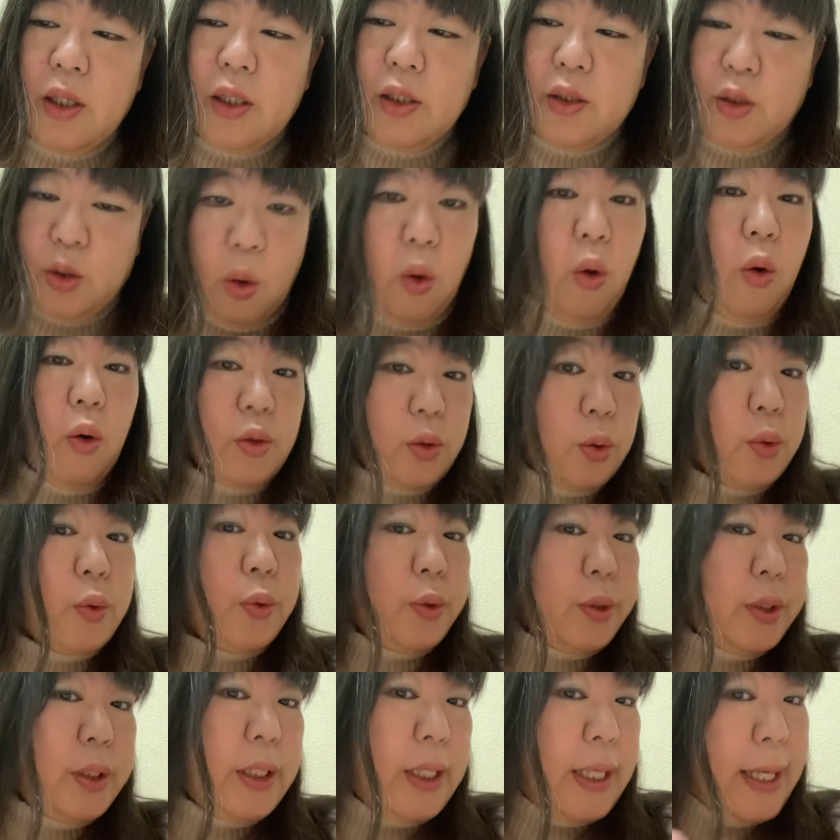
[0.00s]
そう、そこ
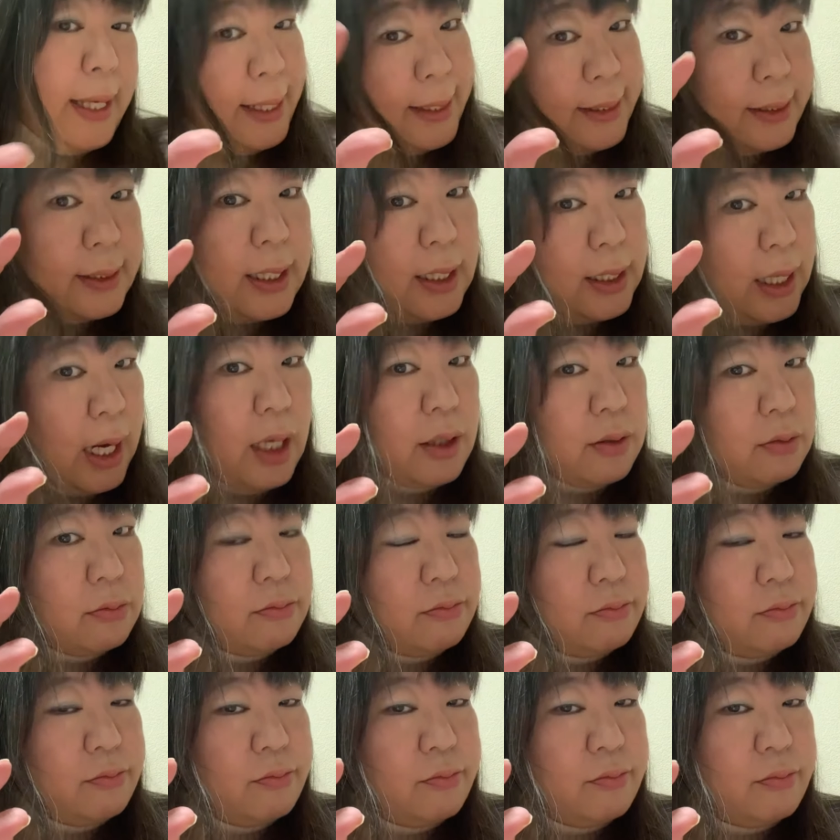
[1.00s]
に変化がある。
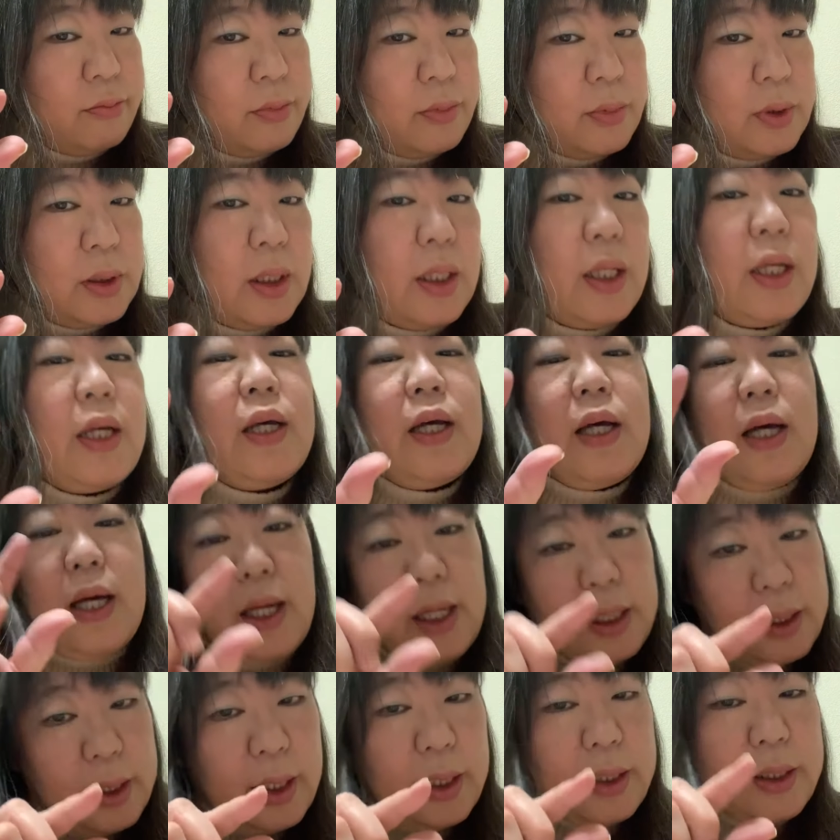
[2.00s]

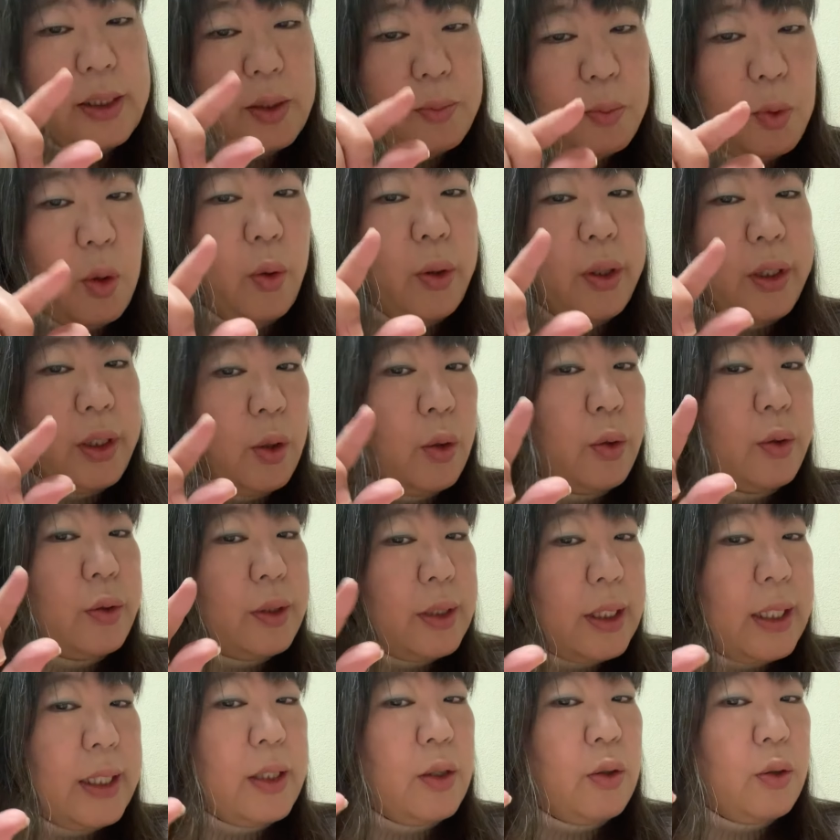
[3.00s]
赤にもいろん
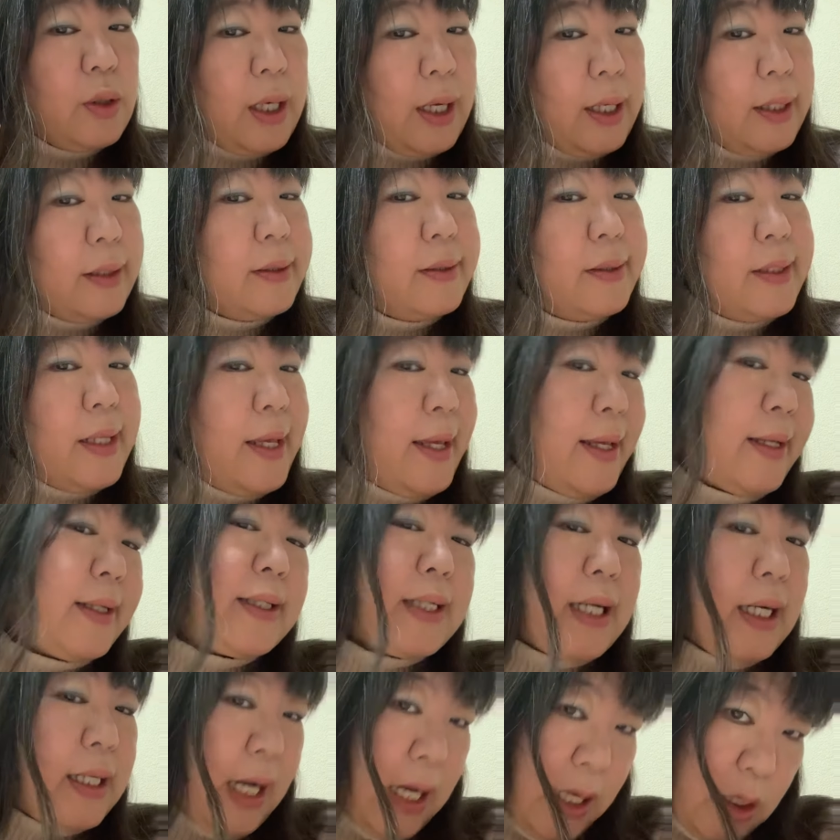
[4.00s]
な色があって変
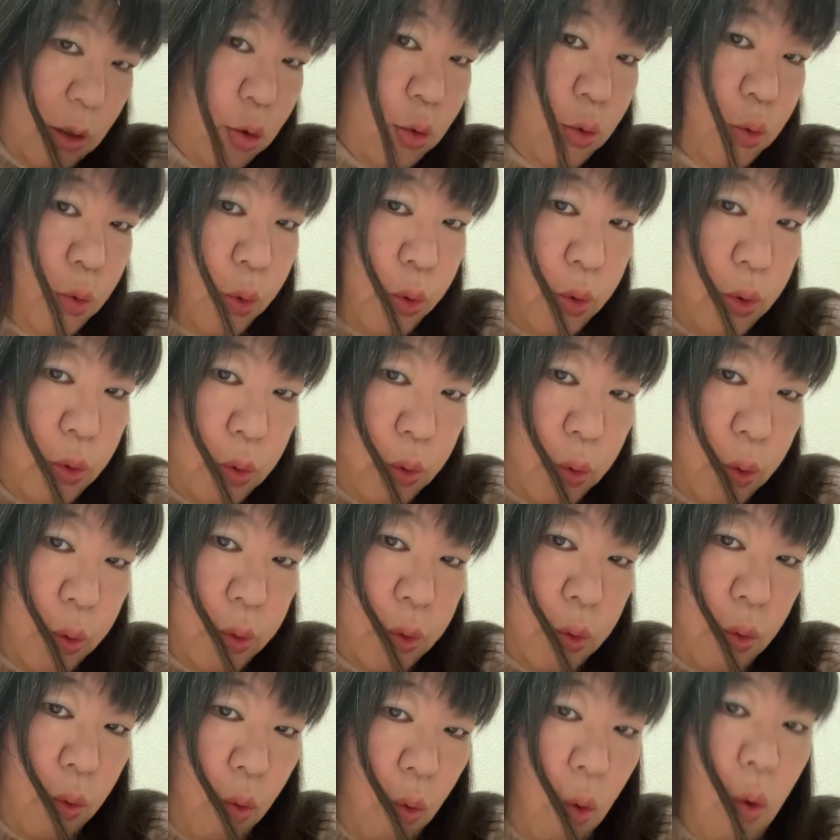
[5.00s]
化があるというこ
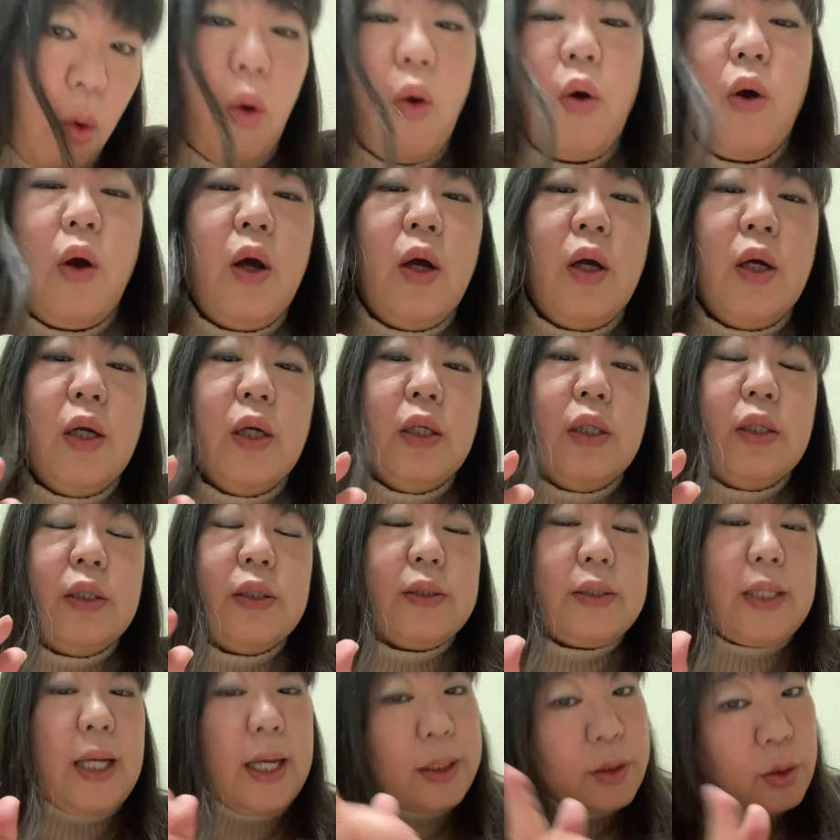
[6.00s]
とを
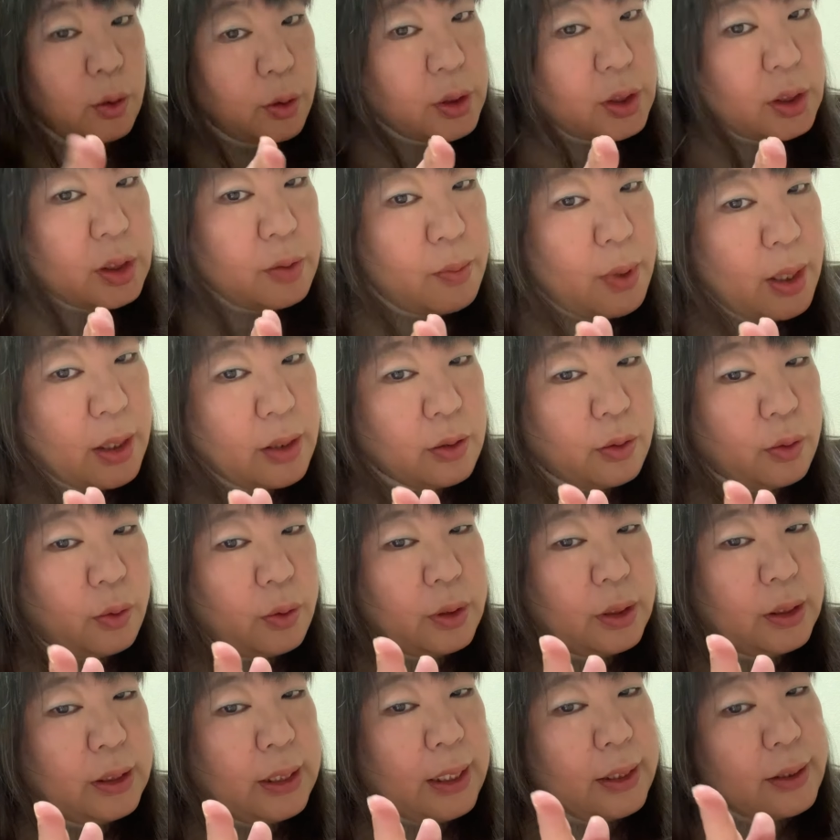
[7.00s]
楽しめる子
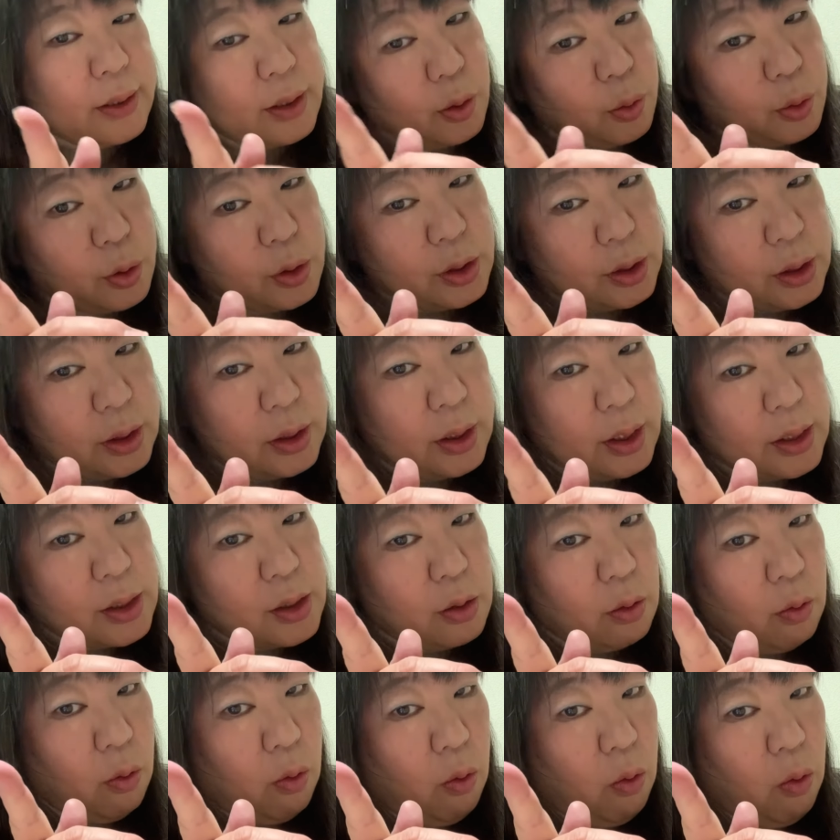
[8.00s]
になってほしいんです
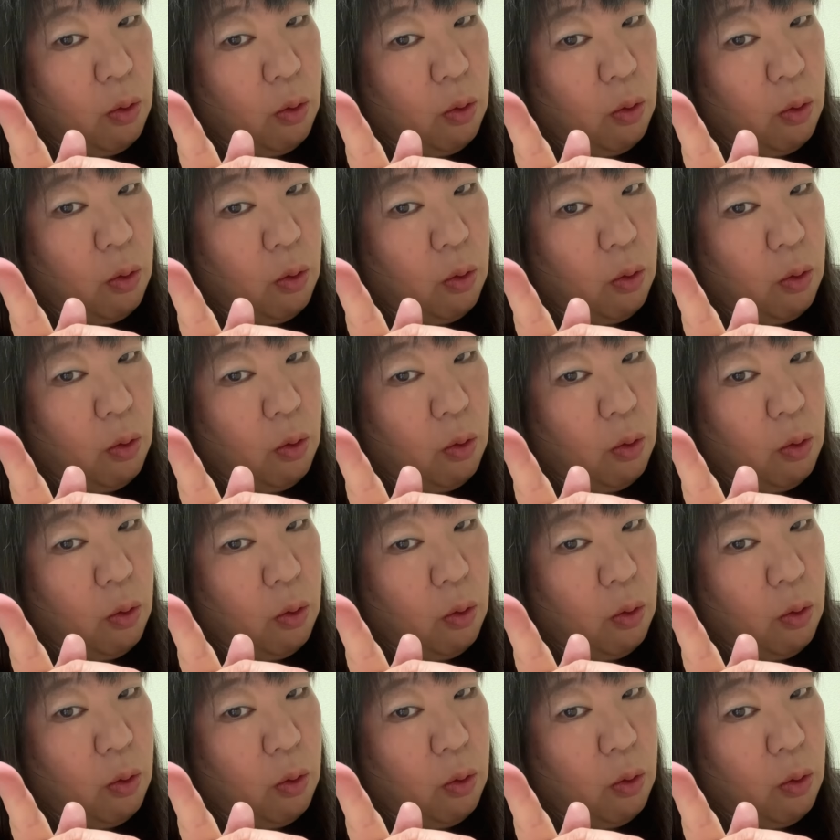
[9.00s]
よ。